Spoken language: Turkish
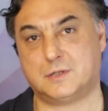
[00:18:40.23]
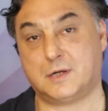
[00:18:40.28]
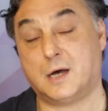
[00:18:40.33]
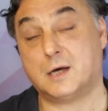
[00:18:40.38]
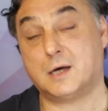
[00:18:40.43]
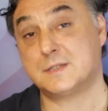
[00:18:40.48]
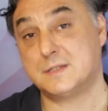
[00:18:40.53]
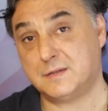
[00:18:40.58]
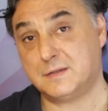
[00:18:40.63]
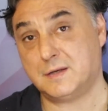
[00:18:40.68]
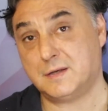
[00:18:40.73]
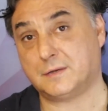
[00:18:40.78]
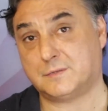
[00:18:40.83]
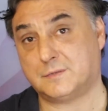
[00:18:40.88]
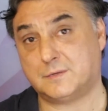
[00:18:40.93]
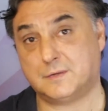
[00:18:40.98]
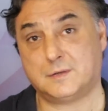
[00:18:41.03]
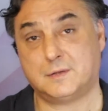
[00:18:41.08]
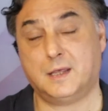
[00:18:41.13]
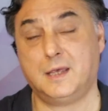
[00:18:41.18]
Aksi
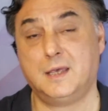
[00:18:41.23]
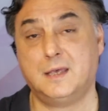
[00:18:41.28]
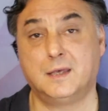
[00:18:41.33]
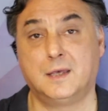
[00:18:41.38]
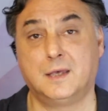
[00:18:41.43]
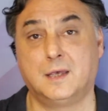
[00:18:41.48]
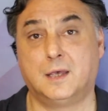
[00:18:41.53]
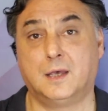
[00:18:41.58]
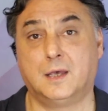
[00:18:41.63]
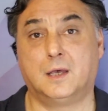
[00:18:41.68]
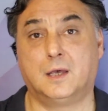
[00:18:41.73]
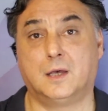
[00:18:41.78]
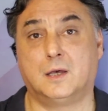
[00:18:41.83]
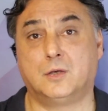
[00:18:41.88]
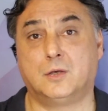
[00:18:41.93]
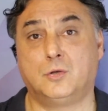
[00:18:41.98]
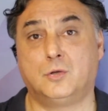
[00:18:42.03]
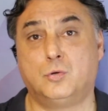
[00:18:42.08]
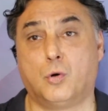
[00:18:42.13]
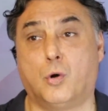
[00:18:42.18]
takdirde
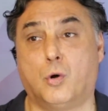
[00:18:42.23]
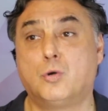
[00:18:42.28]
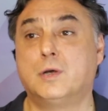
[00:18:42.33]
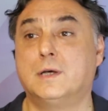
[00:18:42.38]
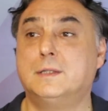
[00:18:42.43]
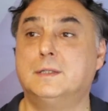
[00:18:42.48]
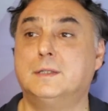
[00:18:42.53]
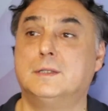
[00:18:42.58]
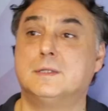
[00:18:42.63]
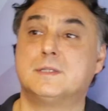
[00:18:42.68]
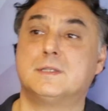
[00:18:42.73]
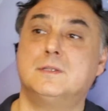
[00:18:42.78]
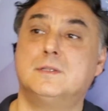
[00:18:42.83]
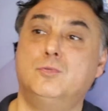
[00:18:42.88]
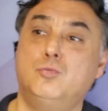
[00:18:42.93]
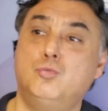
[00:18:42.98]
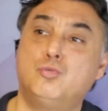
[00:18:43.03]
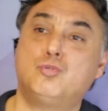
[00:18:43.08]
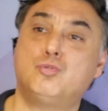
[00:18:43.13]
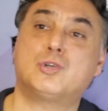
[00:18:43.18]

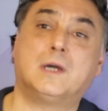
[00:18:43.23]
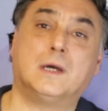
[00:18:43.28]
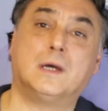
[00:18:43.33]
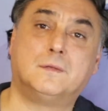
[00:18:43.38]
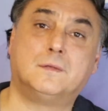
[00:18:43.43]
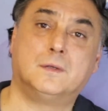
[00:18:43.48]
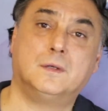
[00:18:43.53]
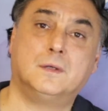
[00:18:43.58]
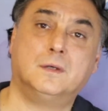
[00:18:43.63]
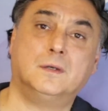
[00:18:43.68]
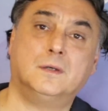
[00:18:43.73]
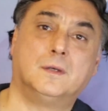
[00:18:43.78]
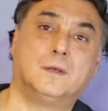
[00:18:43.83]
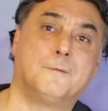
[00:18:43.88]
yorganınızın 3 katı